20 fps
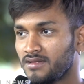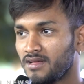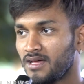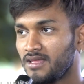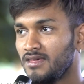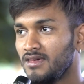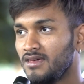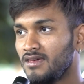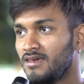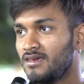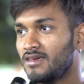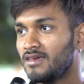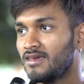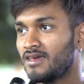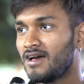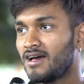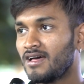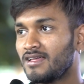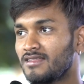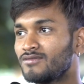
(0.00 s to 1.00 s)
అది
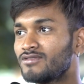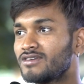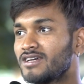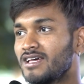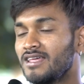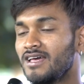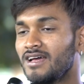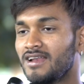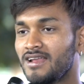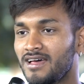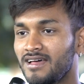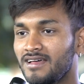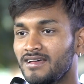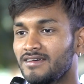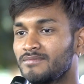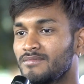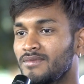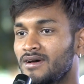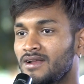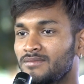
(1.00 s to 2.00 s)
అది ఉంటుంది అన్న
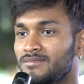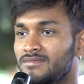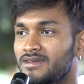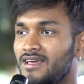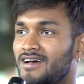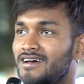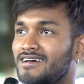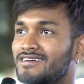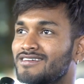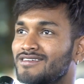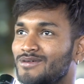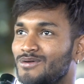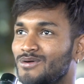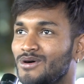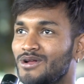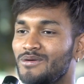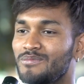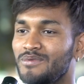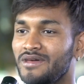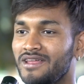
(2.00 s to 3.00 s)
మనం ఇక
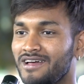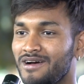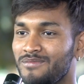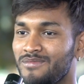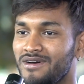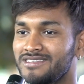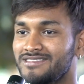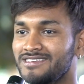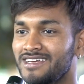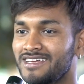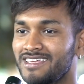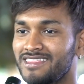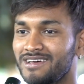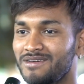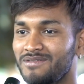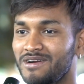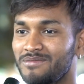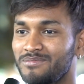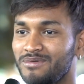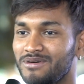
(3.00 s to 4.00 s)
ఒకళ్ళ పేరు అమ్మాయిస్తే కింద
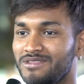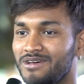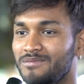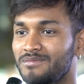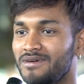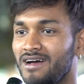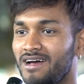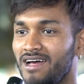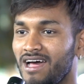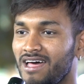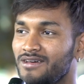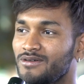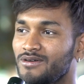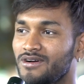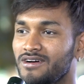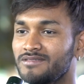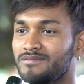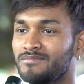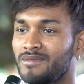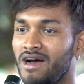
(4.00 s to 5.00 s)
పడిపోతాం అది
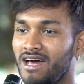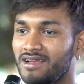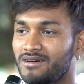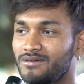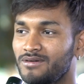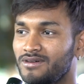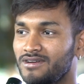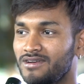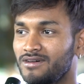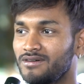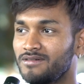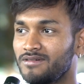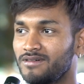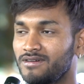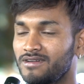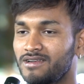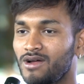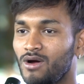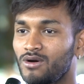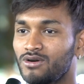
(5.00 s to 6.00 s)
ఒక మార్క్ ఒక
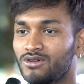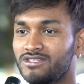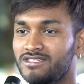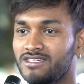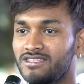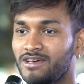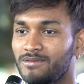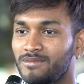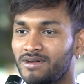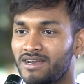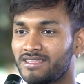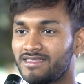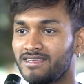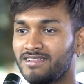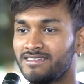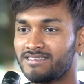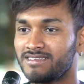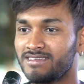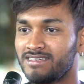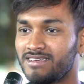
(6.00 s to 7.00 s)
డౌట్ వచ్చిందేమో నాకు
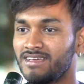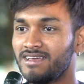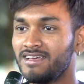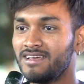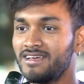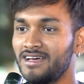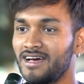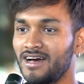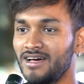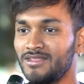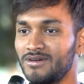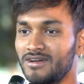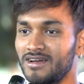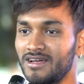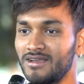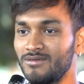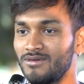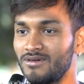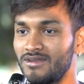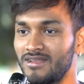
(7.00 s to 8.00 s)
తెలిసి
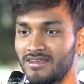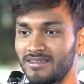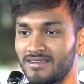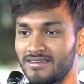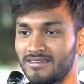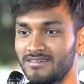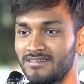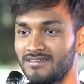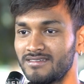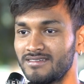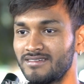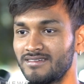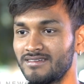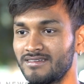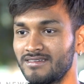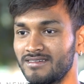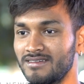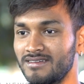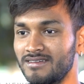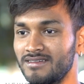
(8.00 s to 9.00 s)
అందుకని పోలేరు
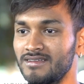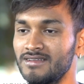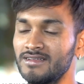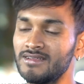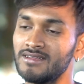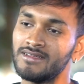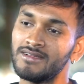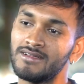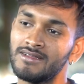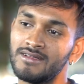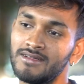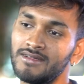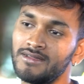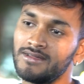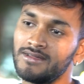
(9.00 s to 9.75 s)
కానీ వీళ్ళిద్దరు చాలా